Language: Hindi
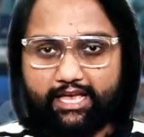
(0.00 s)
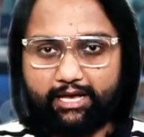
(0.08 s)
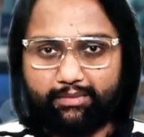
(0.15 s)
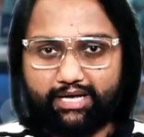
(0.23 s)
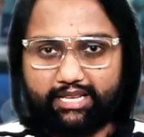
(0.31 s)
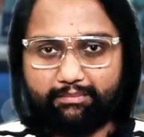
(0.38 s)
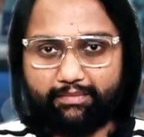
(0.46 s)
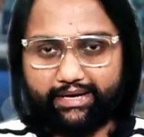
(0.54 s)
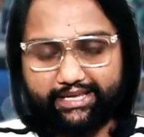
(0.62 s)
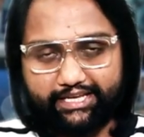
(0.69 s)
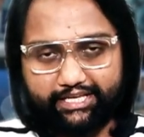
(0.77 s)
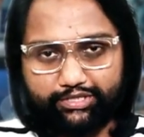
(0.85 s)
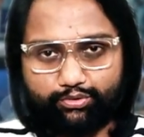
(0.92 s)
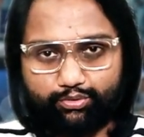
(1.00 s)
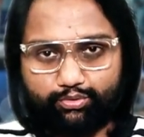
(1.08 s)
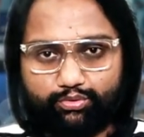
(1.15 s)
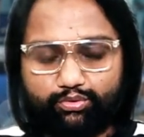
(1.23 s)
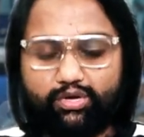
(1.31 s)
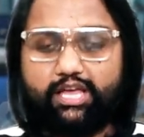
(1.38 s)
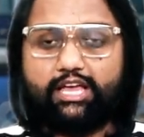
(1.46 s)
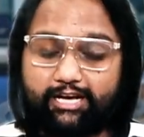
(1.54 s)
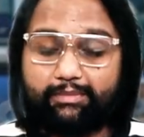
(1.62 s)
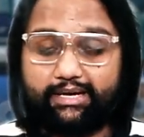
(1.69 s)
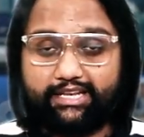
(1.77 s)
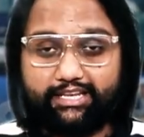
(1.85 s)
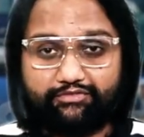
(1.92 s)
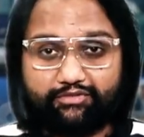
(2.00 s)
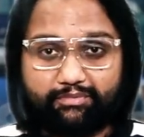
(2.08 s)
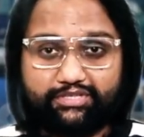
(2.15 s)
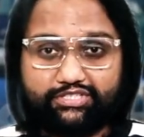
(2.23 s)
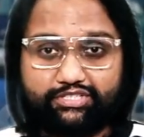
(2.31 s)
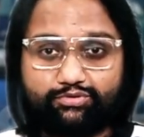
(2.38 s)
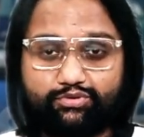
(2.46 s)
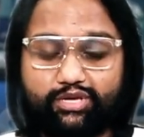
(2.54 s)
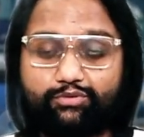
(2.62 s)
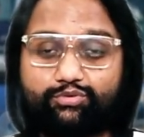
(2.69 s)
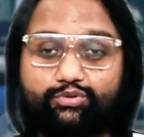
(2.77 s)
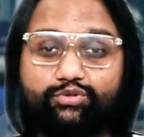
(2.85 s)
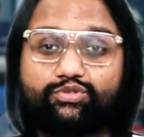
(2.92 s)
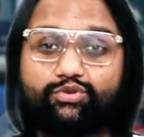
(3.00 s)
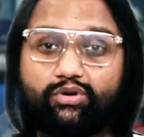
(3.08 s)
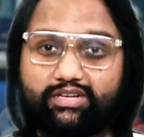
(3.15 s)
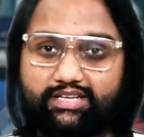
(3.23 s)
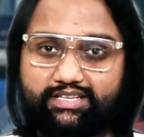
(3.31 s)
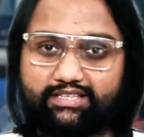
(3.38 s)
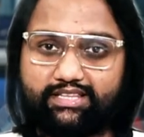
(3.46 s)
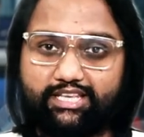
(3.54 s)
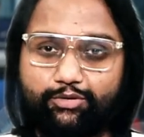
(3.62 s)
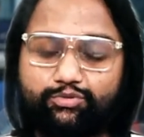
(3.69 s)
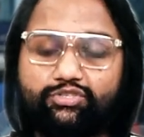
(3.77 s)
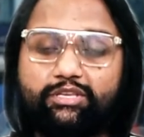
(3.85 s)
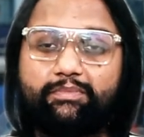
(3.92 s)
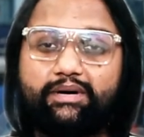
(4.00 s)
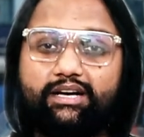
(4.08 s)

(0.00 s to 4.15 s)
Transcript: हमारे माइक के थ्रू हमारी इंफॉर्मेशन जो है उसको स्टोर करती हैं उसके